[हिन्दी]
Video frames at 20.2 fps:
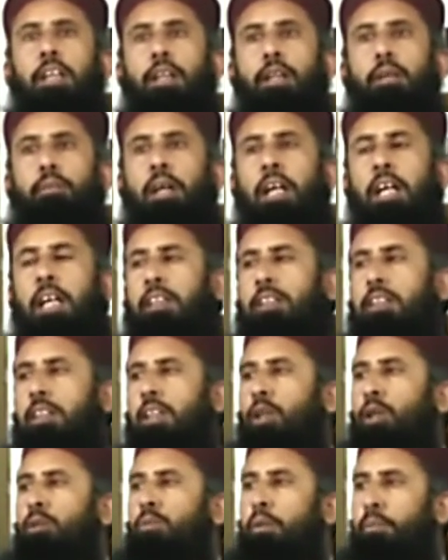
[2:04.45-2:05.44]
नमाज
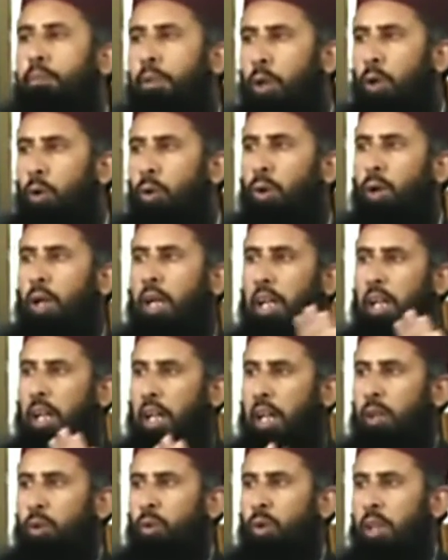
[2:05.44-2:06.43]
घरों में पढ़ लो
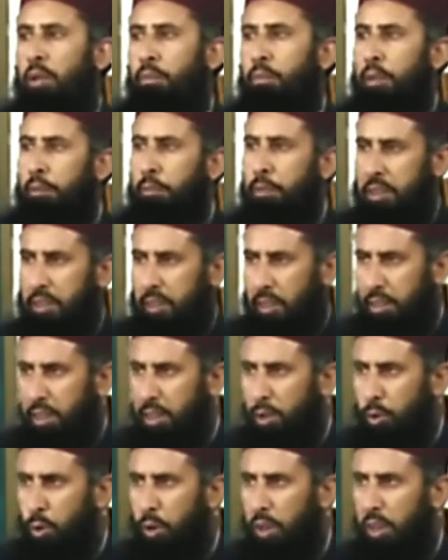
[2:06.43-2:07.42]
अल्लाह अकबर मस्जिद
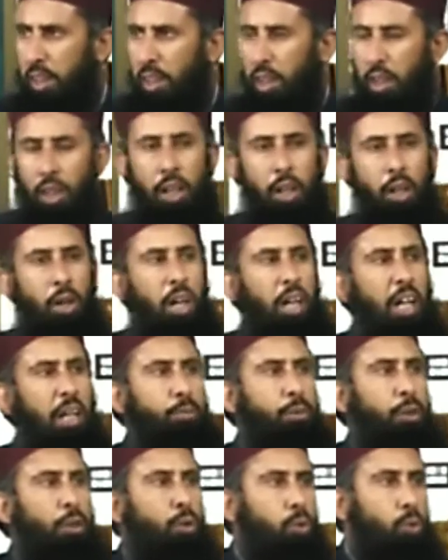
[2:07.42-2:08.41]
से होगी
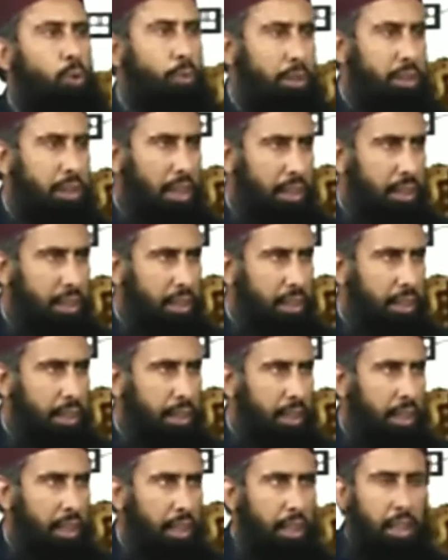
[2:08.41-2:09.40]
आपने रुकू में चले जाना
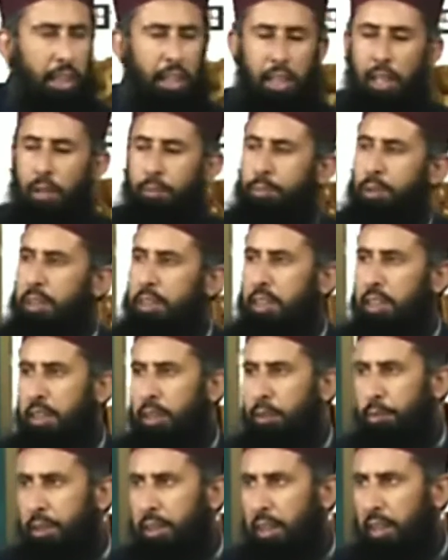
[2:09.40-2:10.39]
है आपने
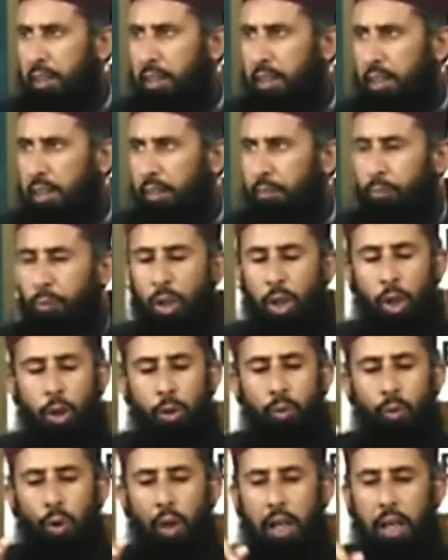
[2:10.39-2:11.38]
सजदे में चले जाना है
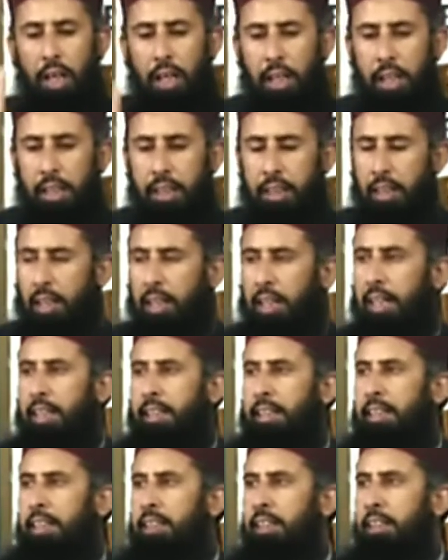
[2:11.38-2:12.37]
तो आन
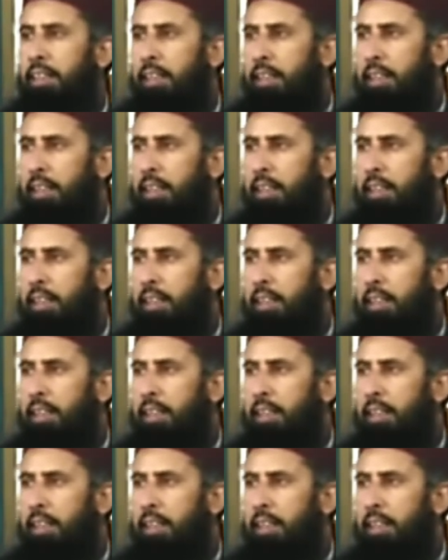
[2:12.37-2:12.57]
लाइन